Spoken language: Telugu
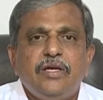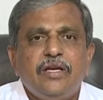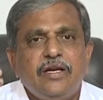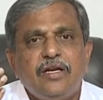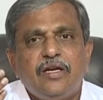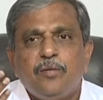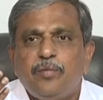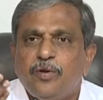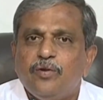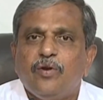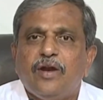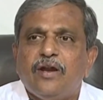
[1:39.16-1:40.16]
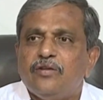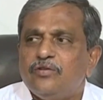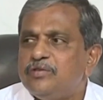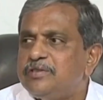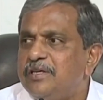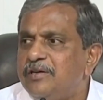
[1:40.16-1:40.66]
అన్నట్టు పెట్రోల్ క్యాన్లతో
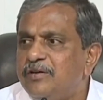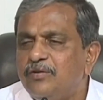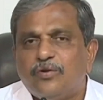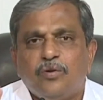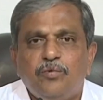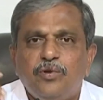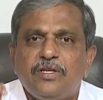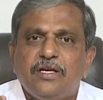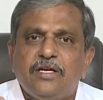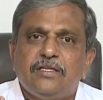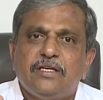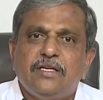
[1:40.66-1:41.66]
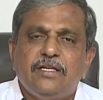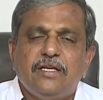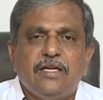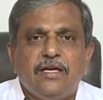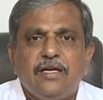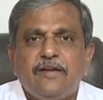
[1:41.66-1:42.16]
అంటే కుట్రపూరితంగా జరిగింది కదా